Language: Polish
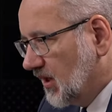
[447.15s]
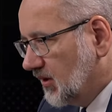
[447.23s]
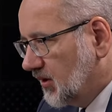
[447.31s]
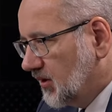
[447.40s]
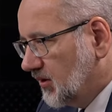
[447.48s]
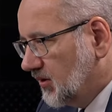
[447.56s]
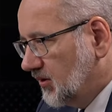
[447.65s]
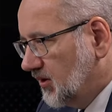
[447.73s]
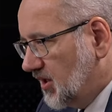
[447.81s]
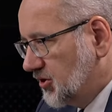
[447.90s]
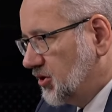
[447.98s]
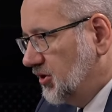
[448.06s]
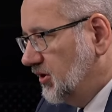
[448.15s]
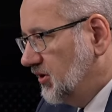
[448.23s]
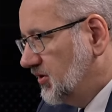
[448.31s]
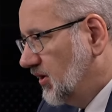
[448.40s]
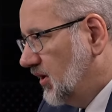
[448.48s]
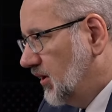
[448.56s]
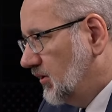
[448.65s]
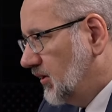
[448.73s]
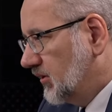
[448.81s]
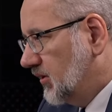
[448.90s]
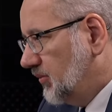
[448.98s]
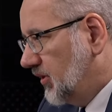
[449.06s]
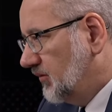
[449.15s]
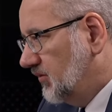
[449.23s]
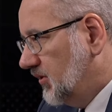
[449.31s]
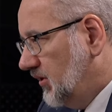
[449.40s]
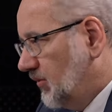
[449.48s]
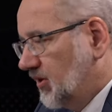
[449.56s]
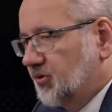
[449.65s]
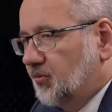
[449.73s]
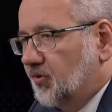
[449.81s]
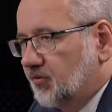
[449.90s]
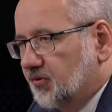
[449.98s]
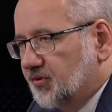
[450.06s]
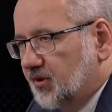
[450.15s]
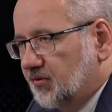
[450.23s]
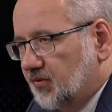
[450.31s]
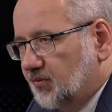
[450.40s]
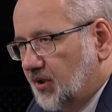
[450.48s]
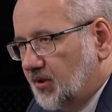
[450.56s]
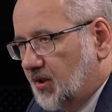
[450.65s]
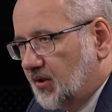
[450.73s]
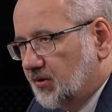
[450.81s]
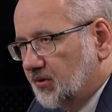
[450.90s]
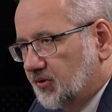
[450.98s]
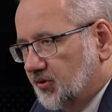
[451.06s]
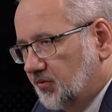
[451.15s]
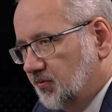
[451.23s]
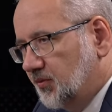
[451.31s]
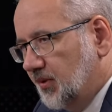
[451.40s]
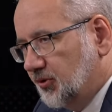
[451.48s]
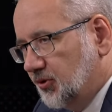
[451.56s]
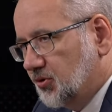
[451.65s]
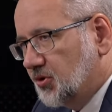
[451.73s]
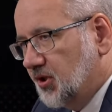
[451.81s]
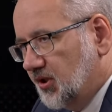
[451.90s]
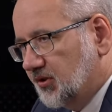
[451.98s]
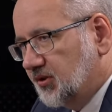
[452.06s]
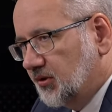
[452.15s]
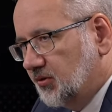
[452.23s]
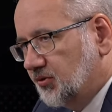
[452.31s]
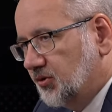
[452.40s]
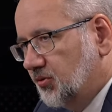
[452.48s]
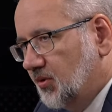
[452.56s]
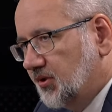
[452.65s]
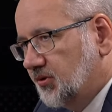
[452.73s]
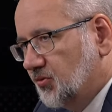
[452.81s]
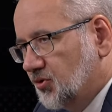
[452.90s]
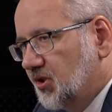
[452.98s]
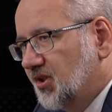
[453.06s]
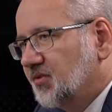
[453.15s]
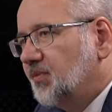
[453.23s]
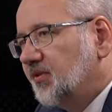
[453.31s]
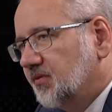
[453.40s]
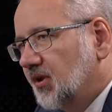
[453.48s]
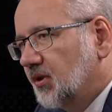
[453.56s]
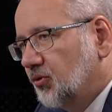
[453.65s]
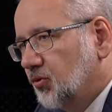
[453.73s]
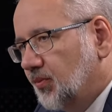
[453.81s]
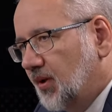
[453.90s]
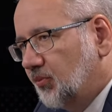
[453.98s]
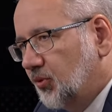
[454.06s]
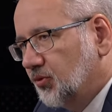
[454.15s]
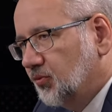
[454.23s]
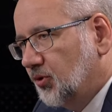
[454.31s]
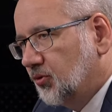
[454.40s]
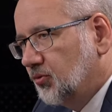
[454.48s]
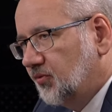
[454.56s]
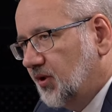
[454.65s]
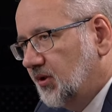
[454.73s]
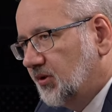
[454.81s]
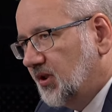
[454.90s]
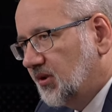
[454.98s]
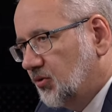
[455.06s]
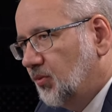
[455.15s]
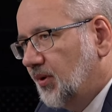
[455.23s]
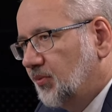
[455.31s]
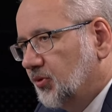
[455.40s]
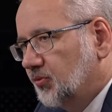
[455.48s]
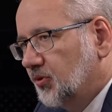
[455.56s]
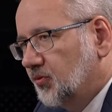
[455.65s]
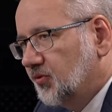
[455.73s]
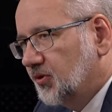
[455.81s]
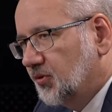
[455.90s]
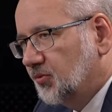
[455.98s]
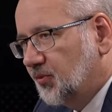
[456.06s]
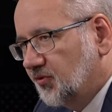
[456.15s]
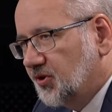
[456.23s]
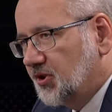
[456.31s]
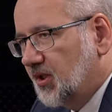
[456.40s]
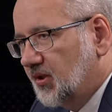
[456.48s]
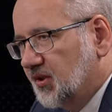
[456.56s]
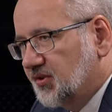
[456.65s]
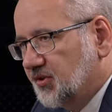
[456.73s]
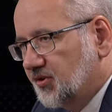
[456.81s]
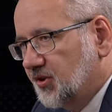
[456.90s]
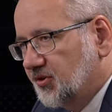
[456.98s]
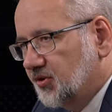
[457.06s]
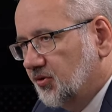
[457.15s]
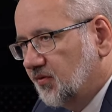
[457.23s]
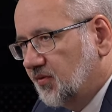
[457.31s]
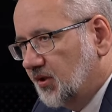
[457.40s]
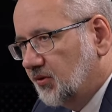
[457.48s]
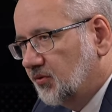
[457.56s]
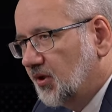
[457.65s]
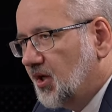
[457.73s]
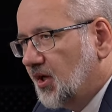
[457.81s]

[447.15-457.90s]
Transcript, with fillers: E, lecznic tak naprawdę nie ma zobowiązań wymagalnych. Znowu mamy do czynienia z taką sytuacją, że jest pewna grupa podmiotów, ale ta grupa podmiotów jest odpowiedzialna za zdecydowaną